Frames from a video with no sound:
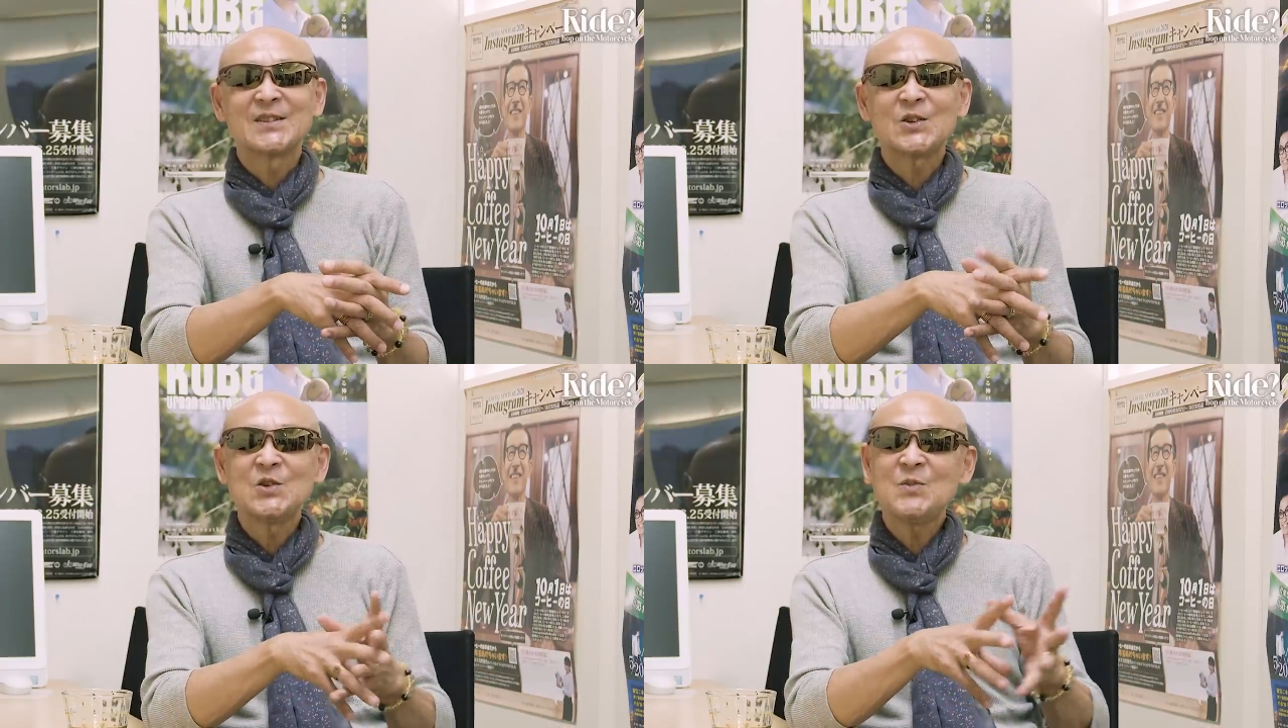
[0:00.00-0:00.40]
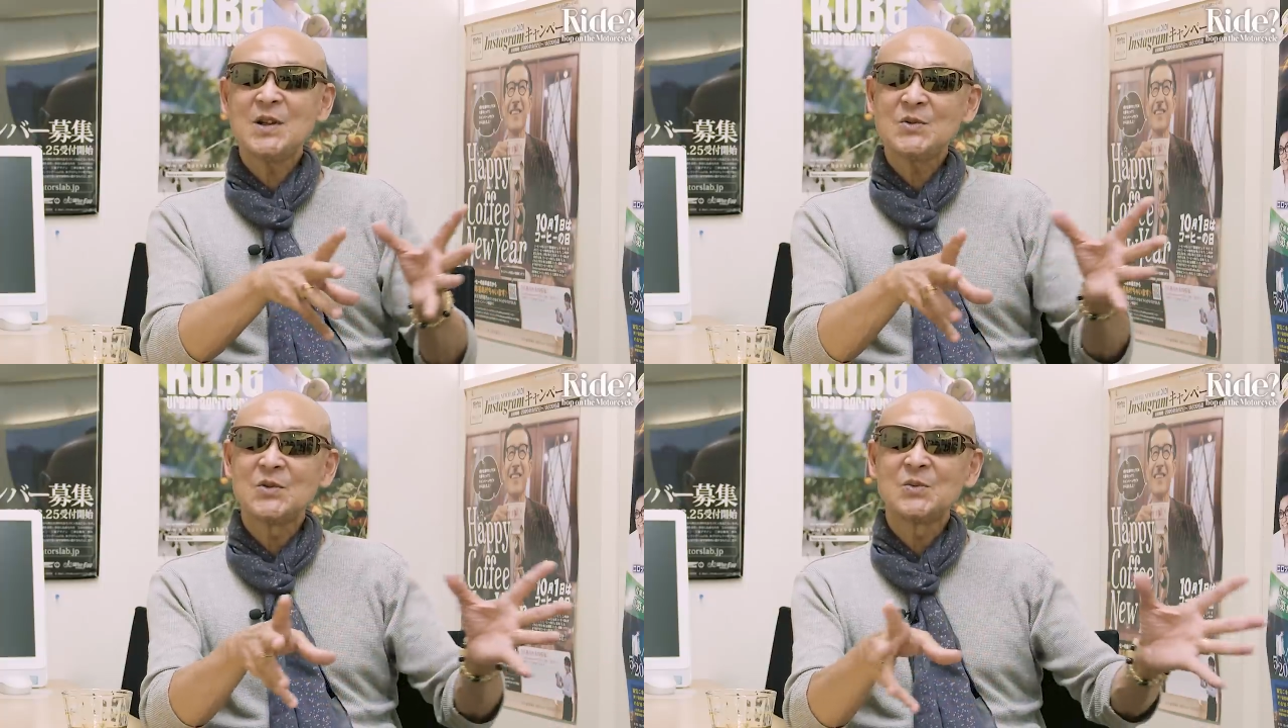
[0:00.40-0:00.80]

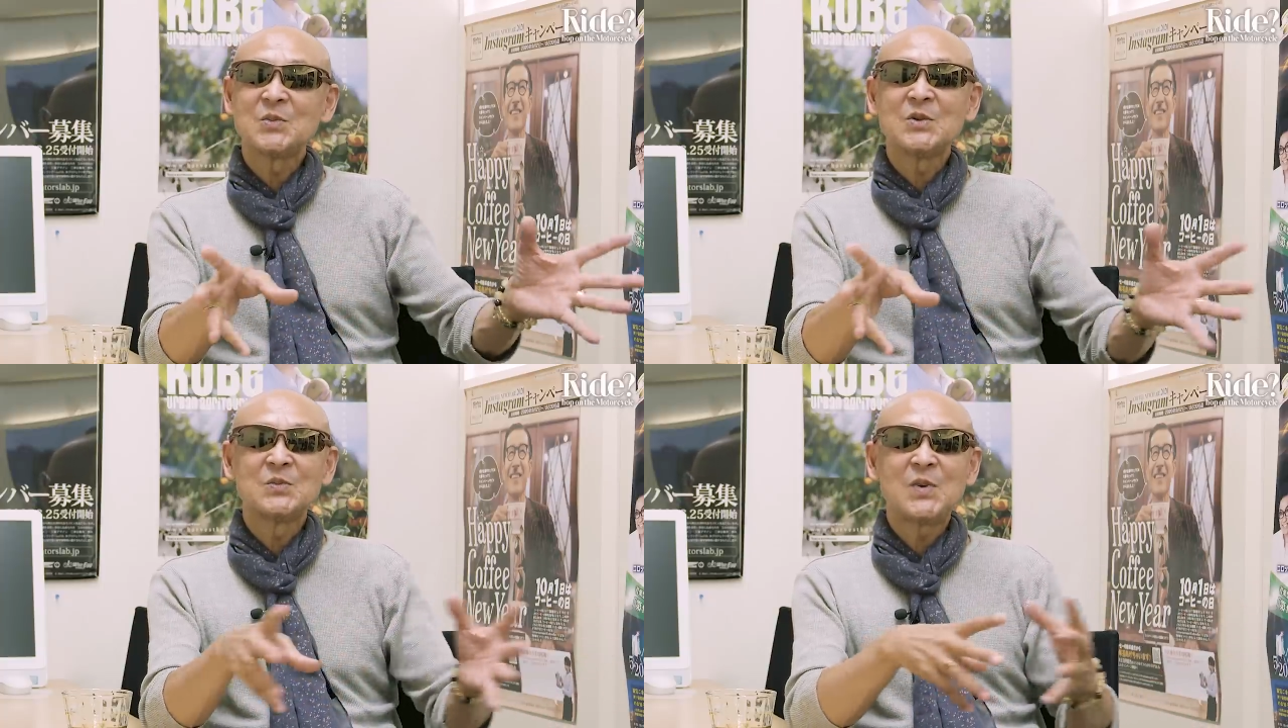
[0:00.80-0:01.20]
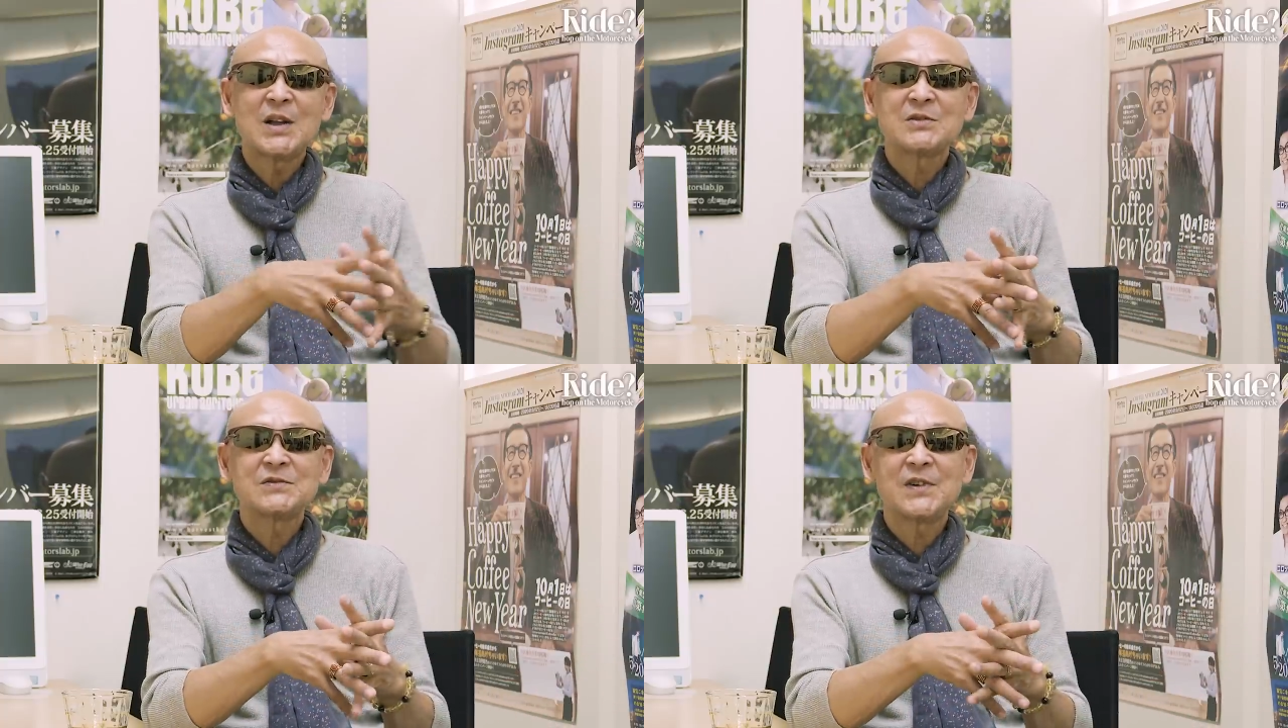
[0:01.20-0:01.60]
今の
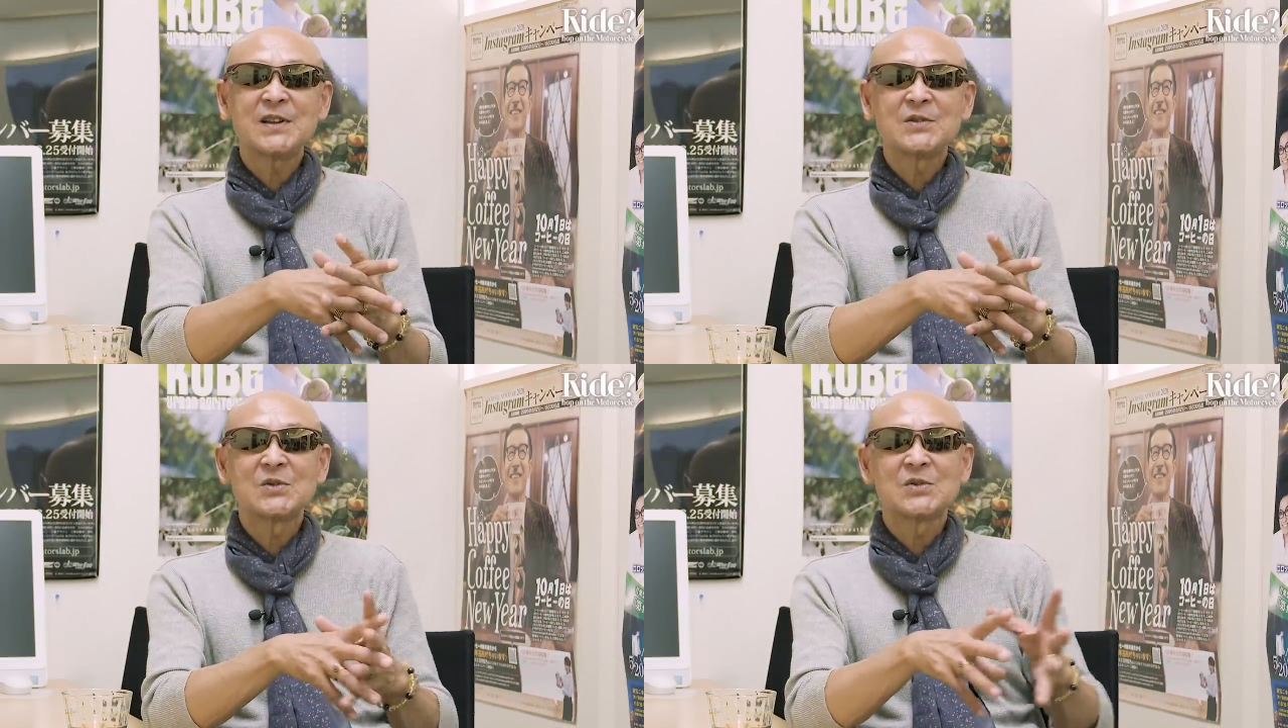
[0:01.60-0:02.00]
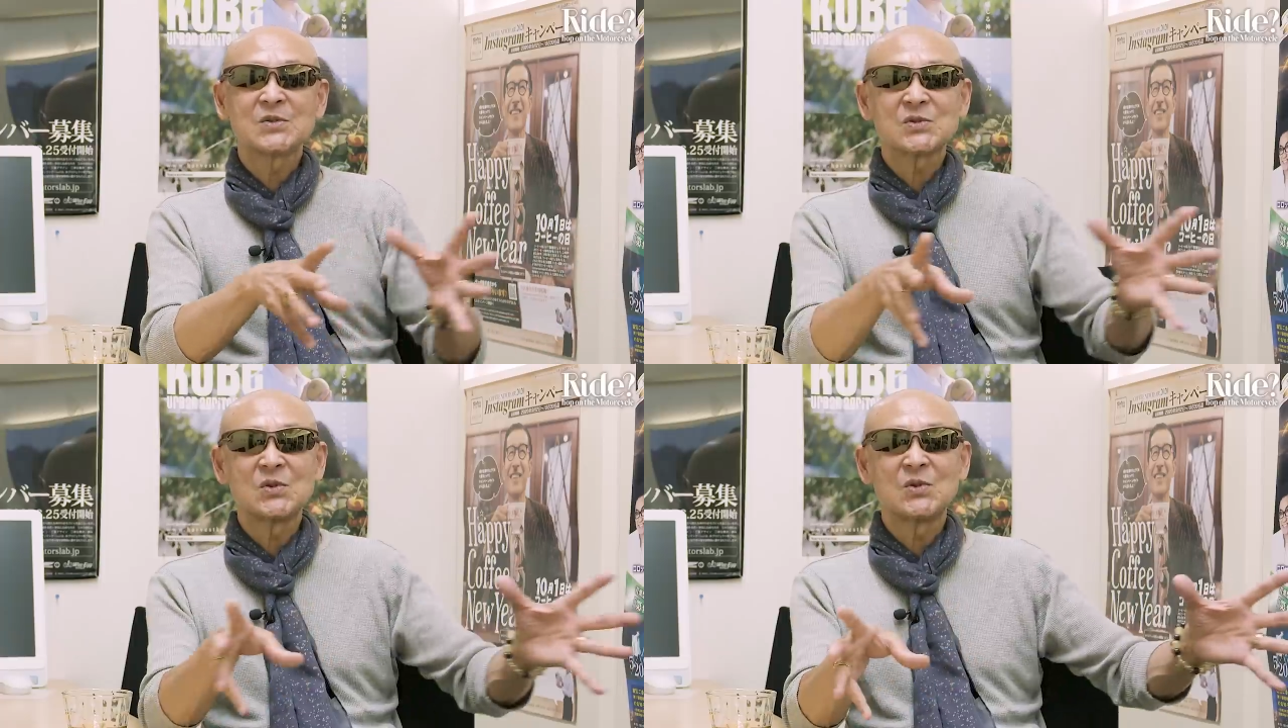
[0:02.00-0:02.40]
バイクファン
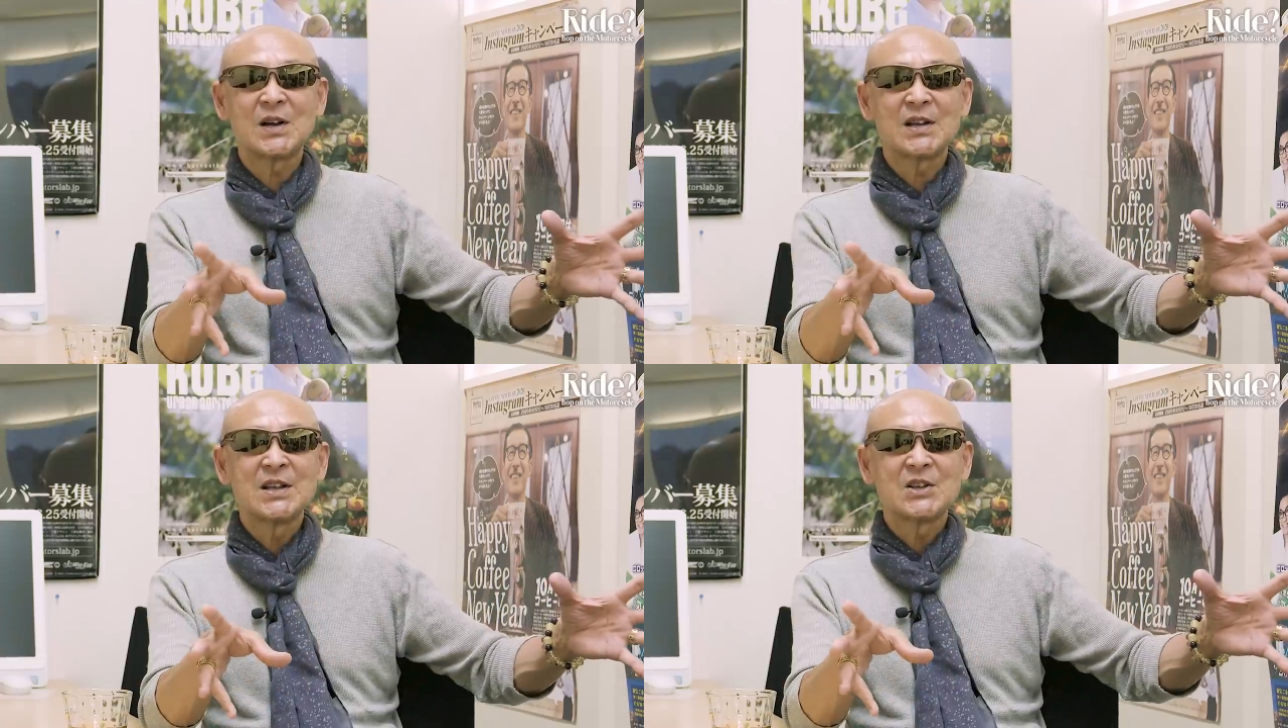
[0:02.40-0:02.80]
の層は